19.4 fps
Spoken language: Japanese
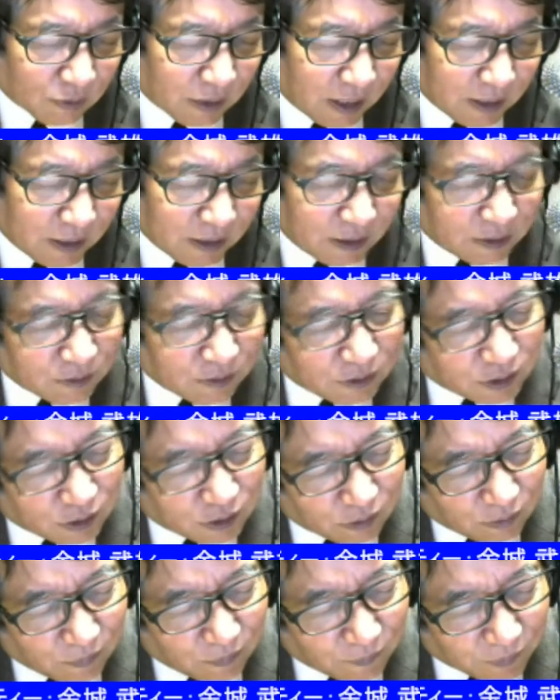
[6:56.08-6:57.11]
が言えるで
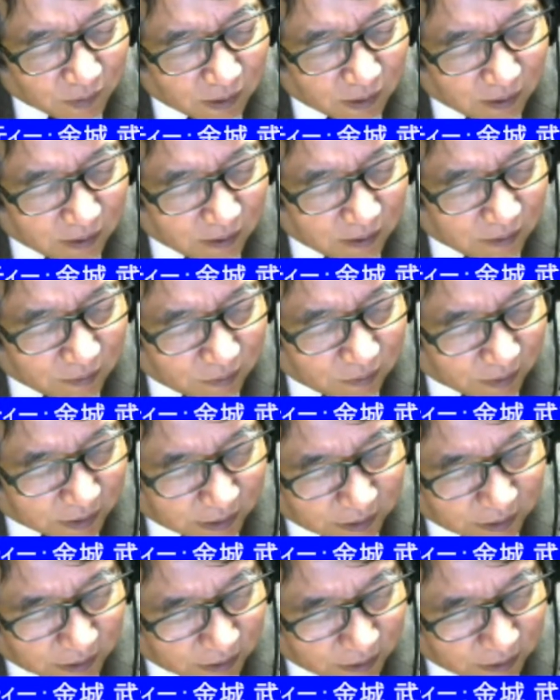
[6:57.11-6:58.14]
しょう
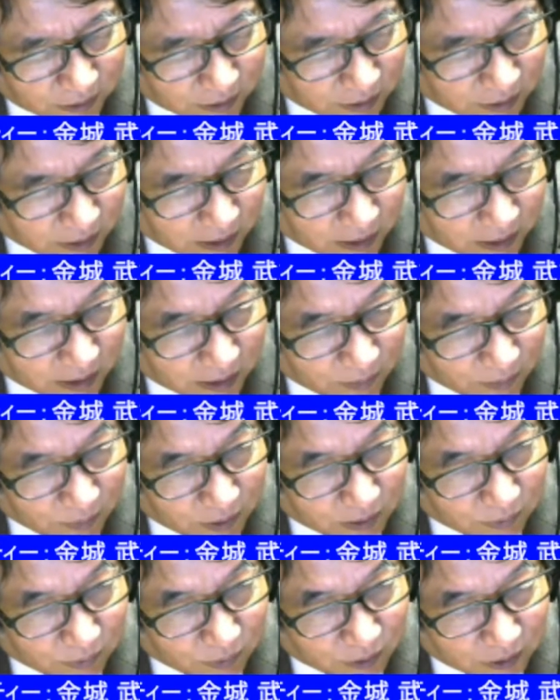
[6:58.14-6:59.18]
私たち人間から見
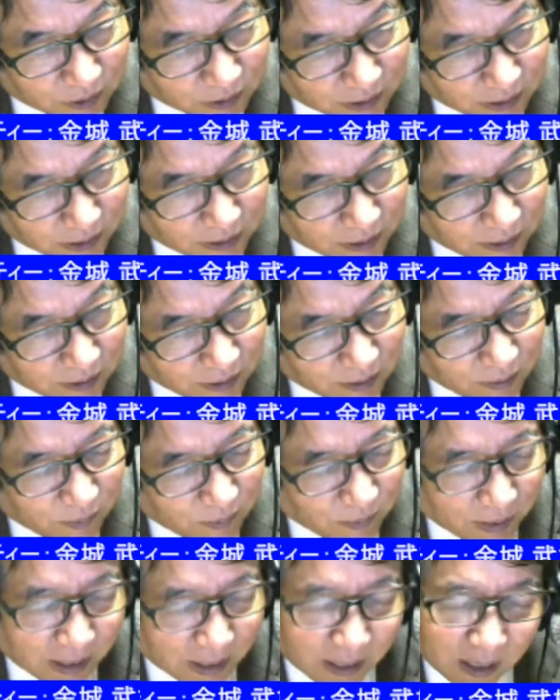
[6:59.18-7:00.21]
てもですね、
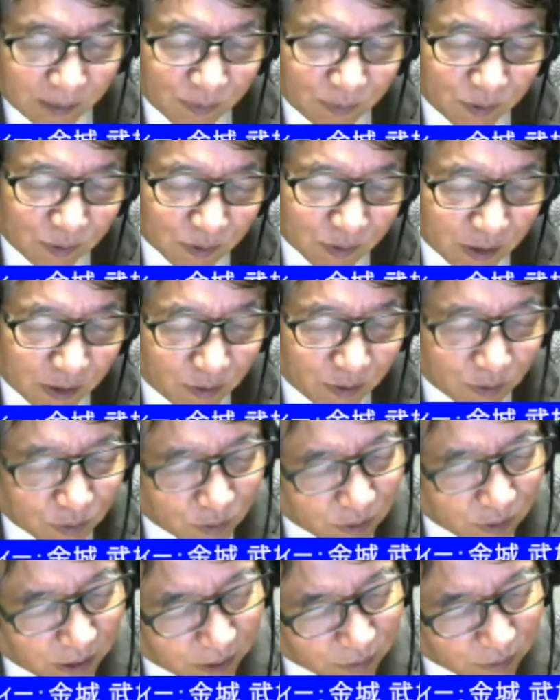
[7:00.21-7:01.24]
まあ、神の手
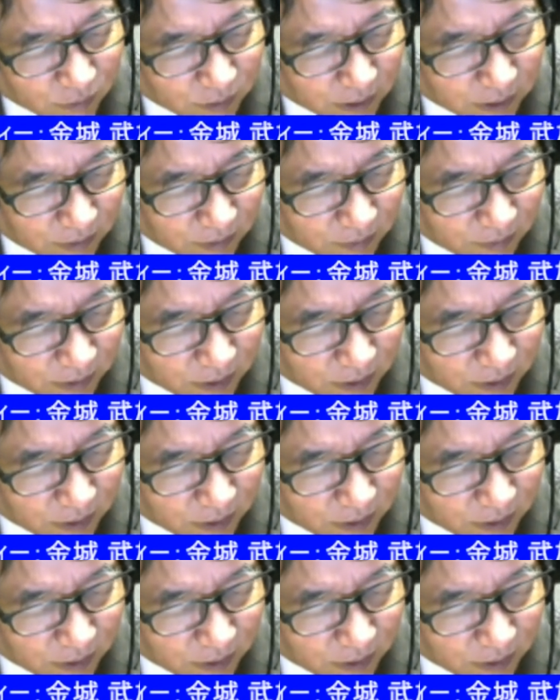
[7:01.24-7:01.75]
ゴッドハンドだと言わ